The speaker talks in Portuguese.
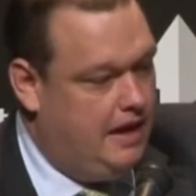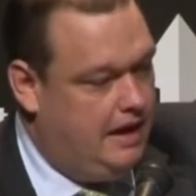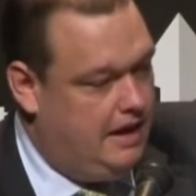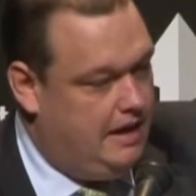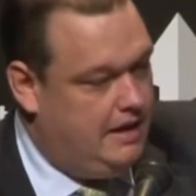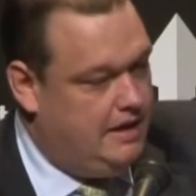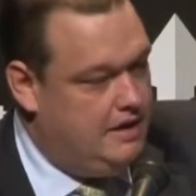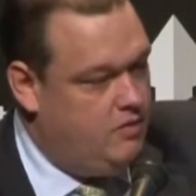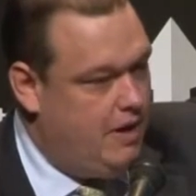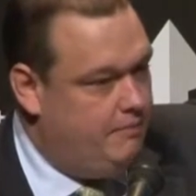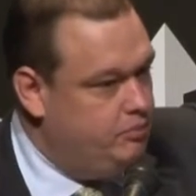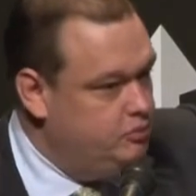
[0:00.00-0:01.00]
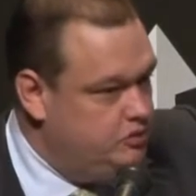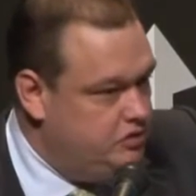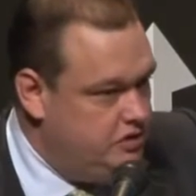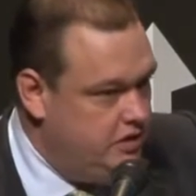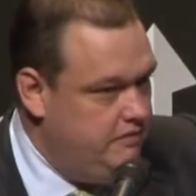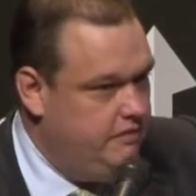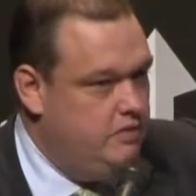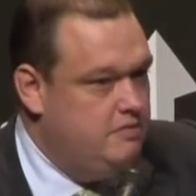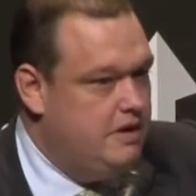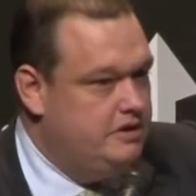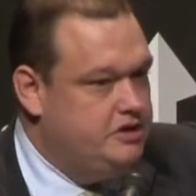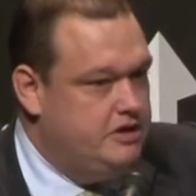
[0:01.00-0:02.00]
é, não é possível
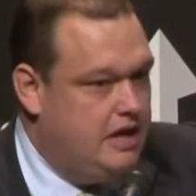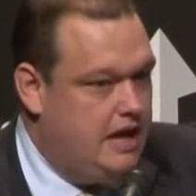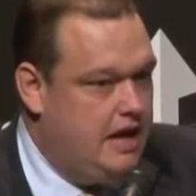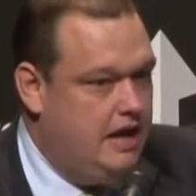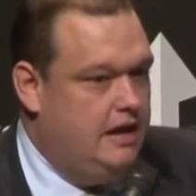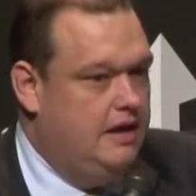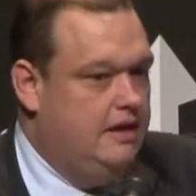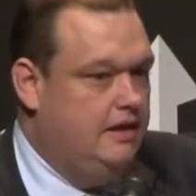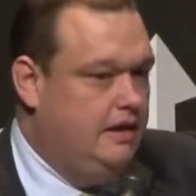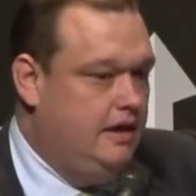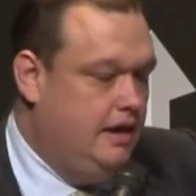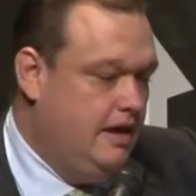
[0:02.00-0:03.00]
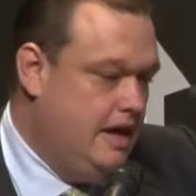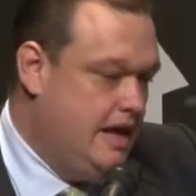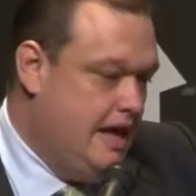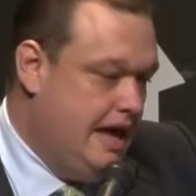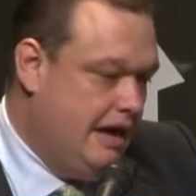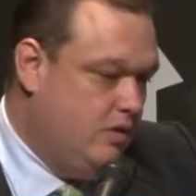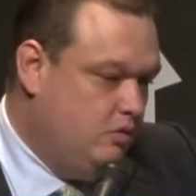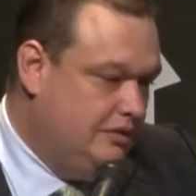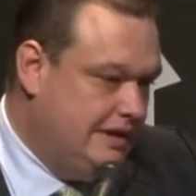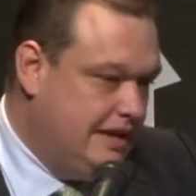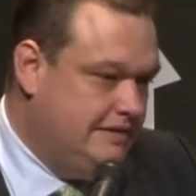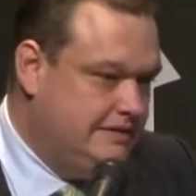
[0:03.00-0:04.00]
imaginar que a
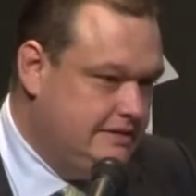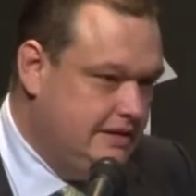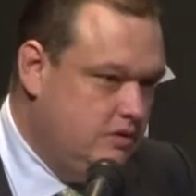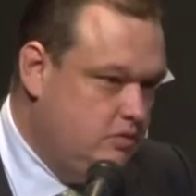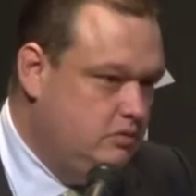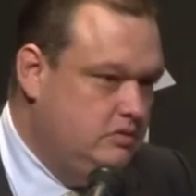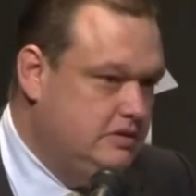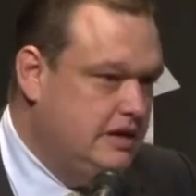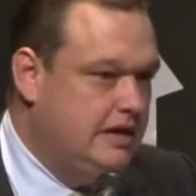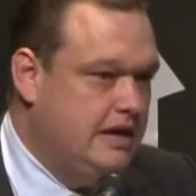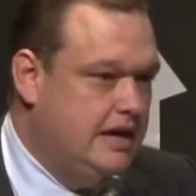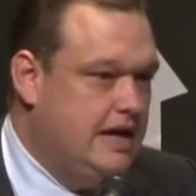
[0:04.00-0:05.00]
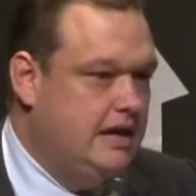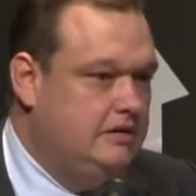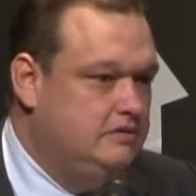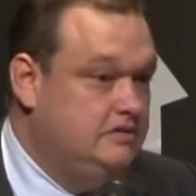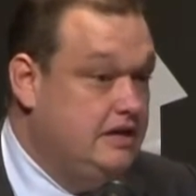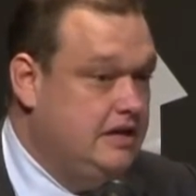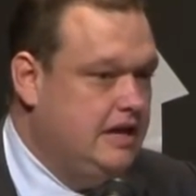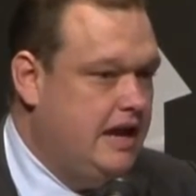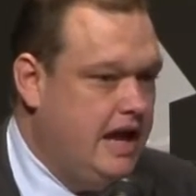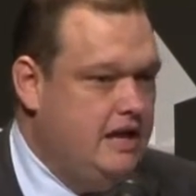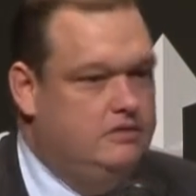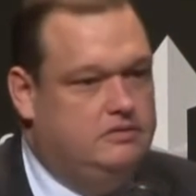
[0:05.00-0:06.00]
contração dos agregados de
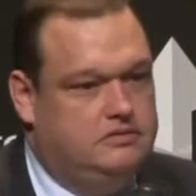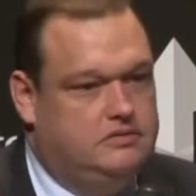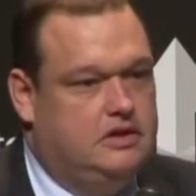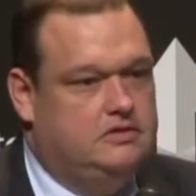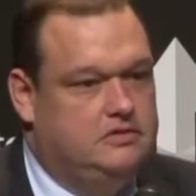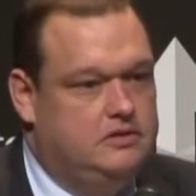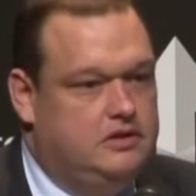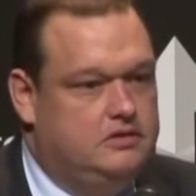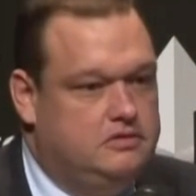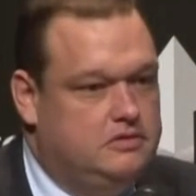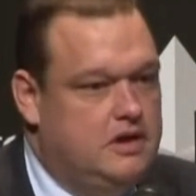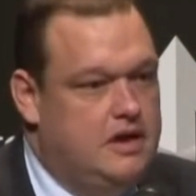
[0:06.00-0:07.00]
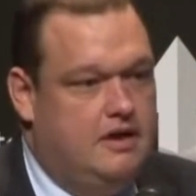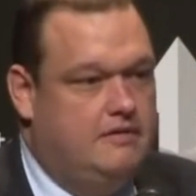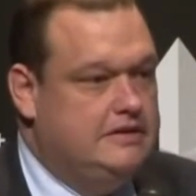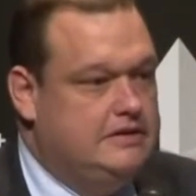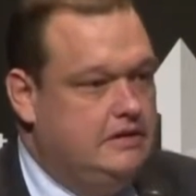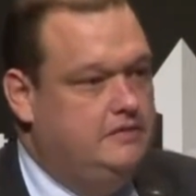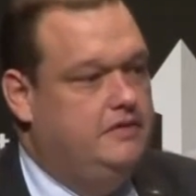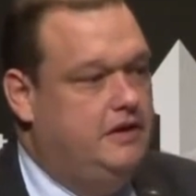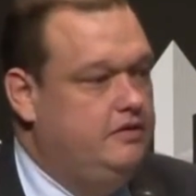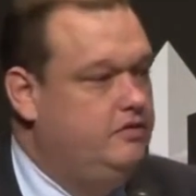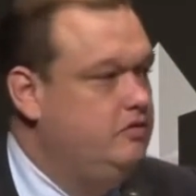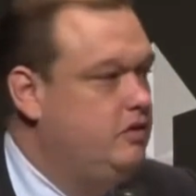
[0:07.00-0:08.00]
crédito nos Estados Unidos vai ser
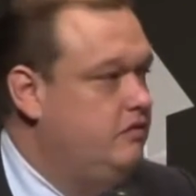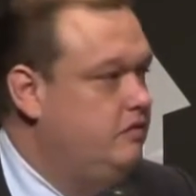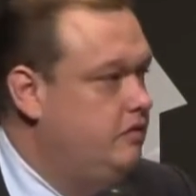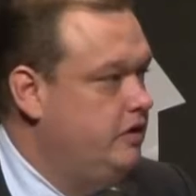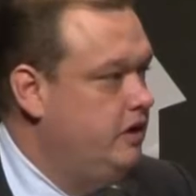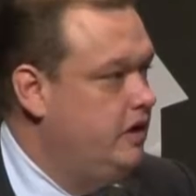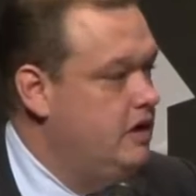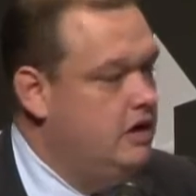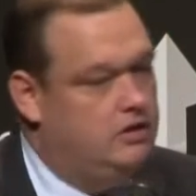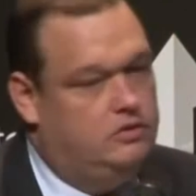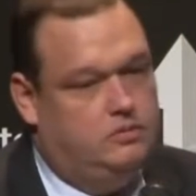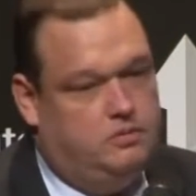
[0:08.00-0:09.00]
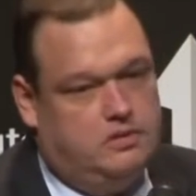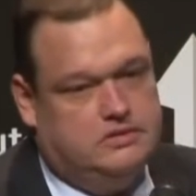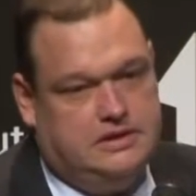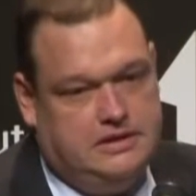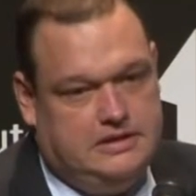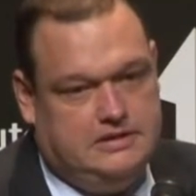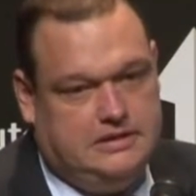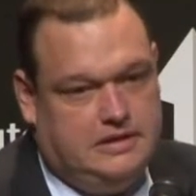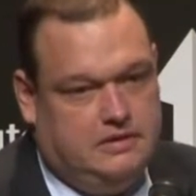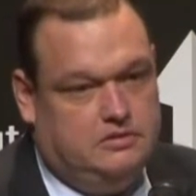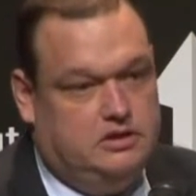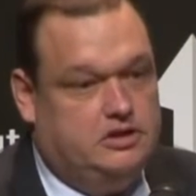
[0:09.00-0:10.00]
diferente do que foi no pós-crise,
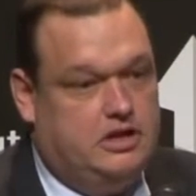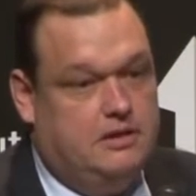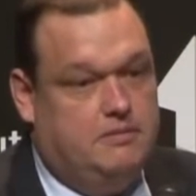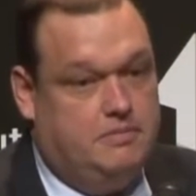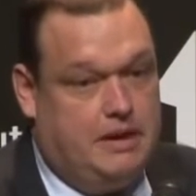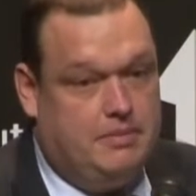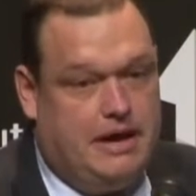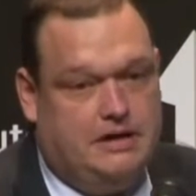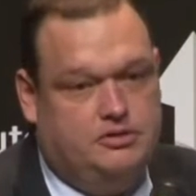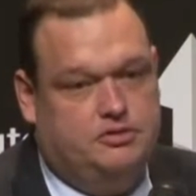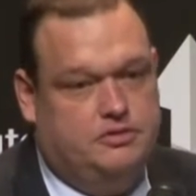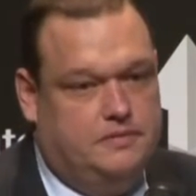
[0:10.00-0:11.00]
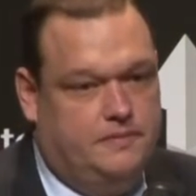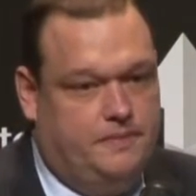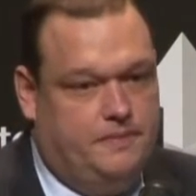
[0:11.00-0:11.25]
ou seja, para baixo.